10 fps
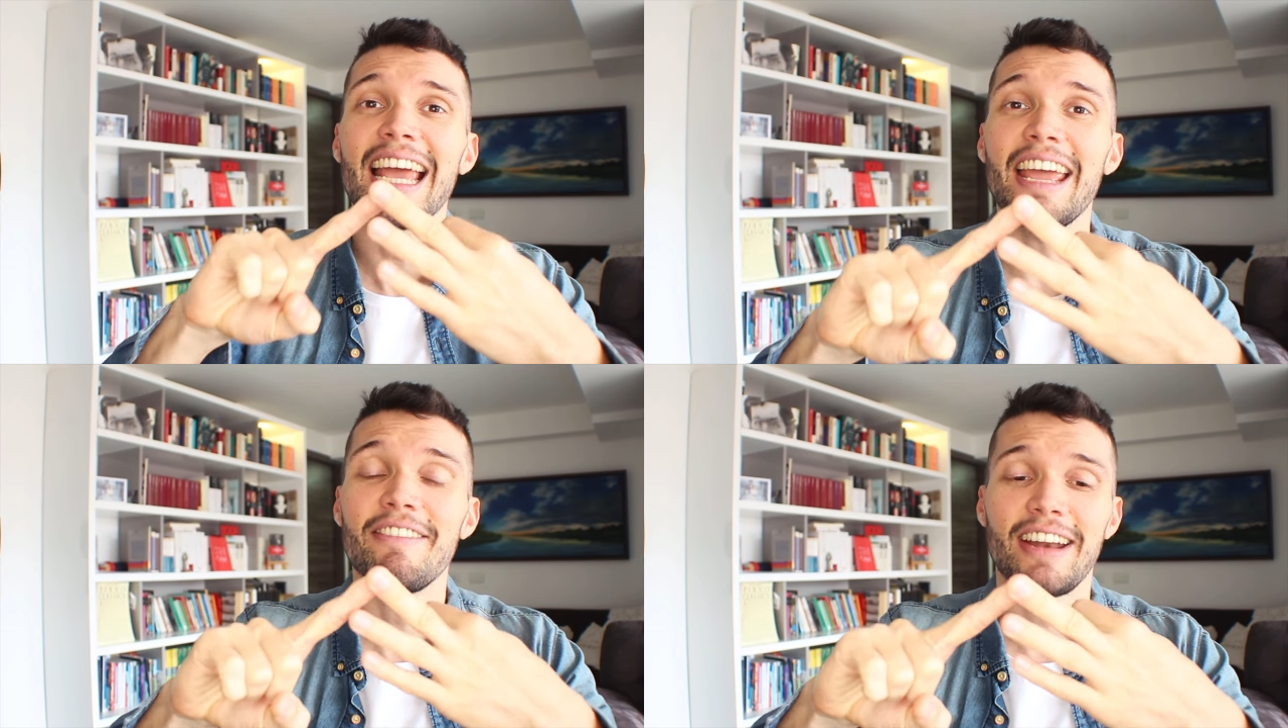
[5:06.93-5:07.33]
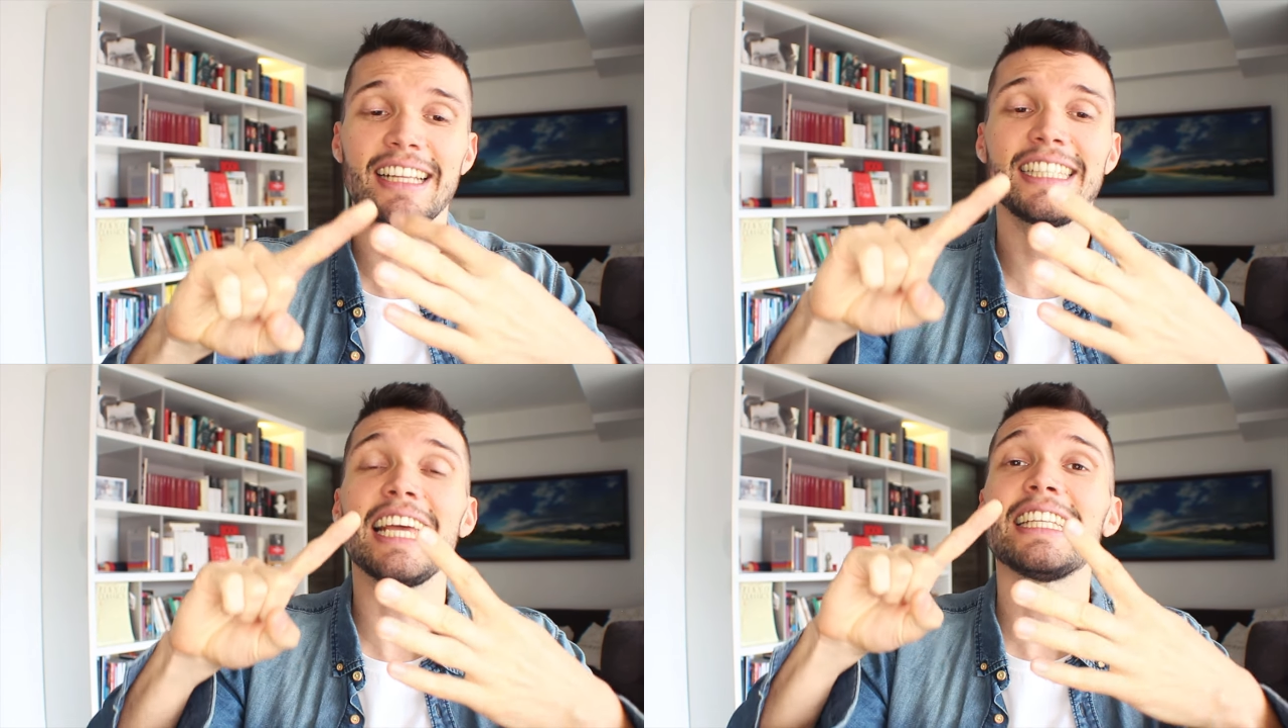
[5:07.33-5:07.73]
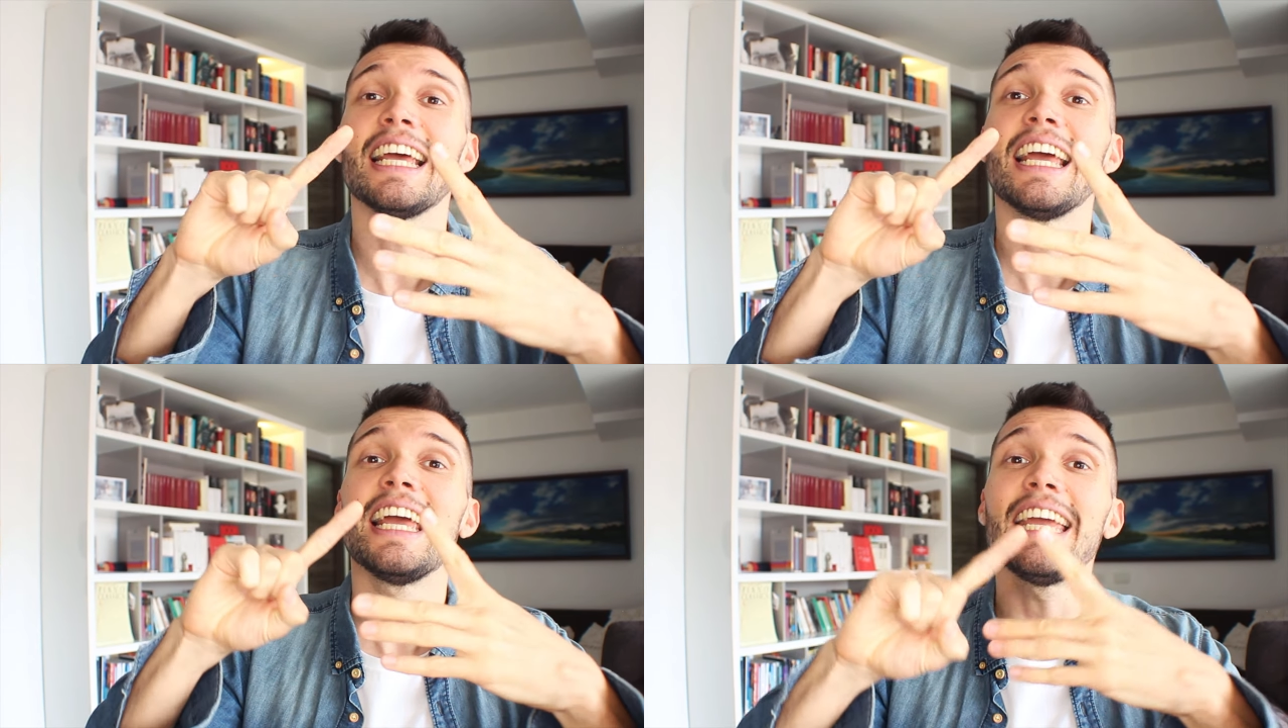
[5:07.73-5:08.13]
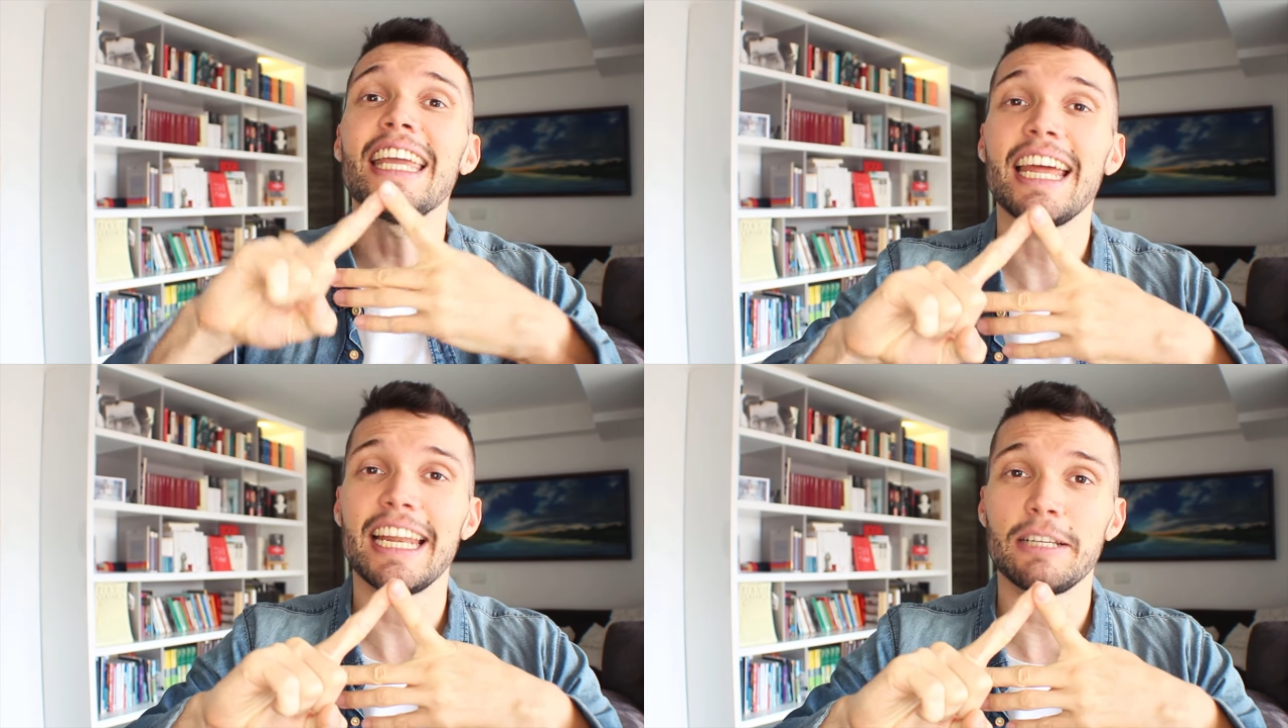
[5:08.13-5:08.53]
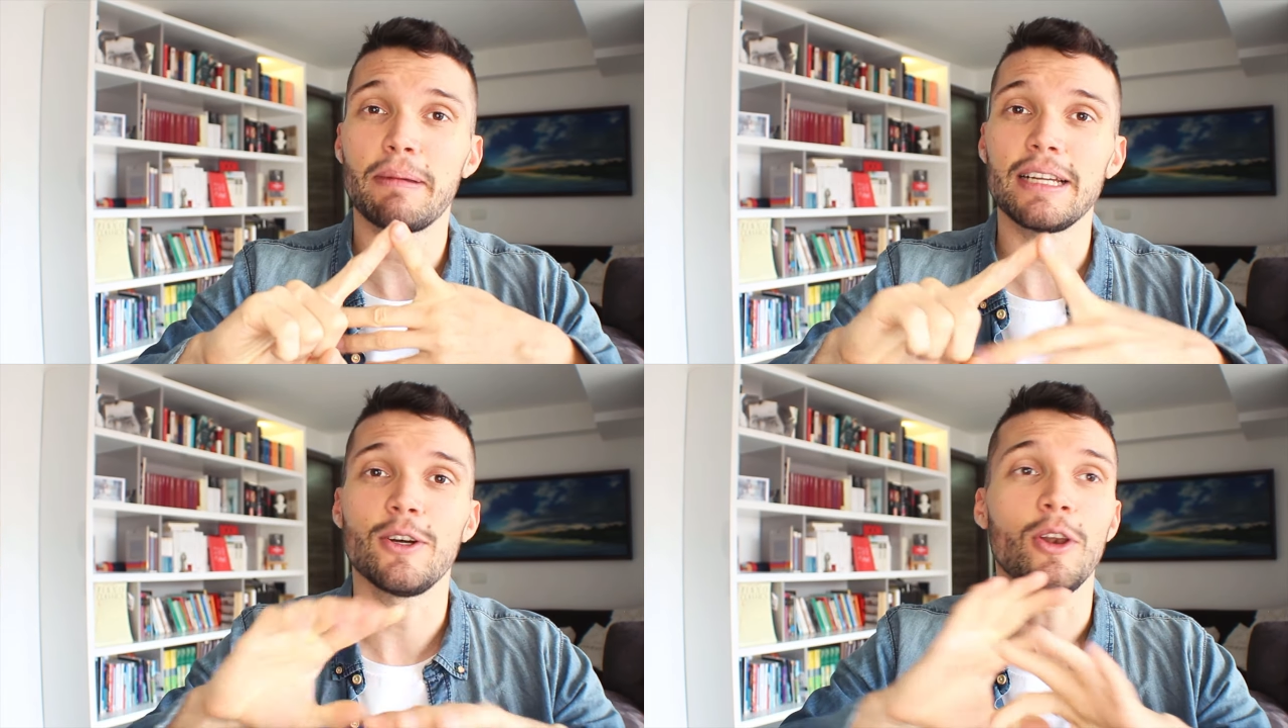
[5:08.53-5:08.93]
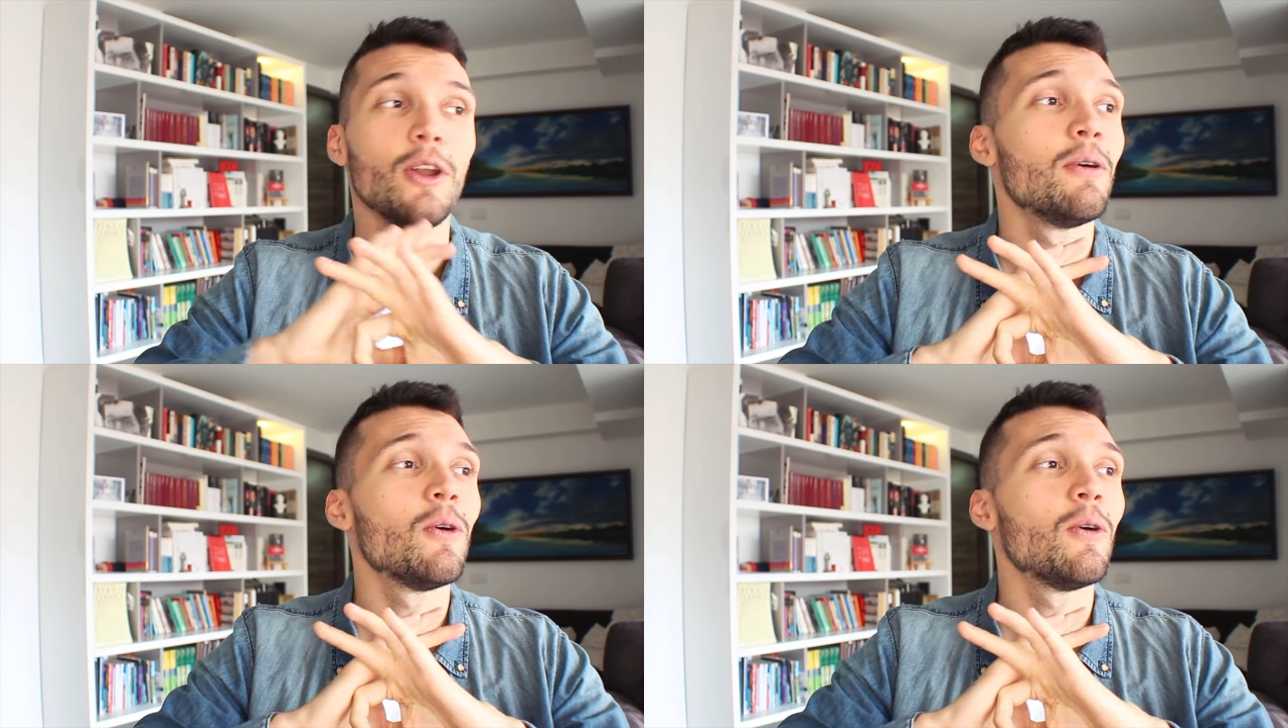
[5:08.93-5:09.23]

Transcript: en francés y en español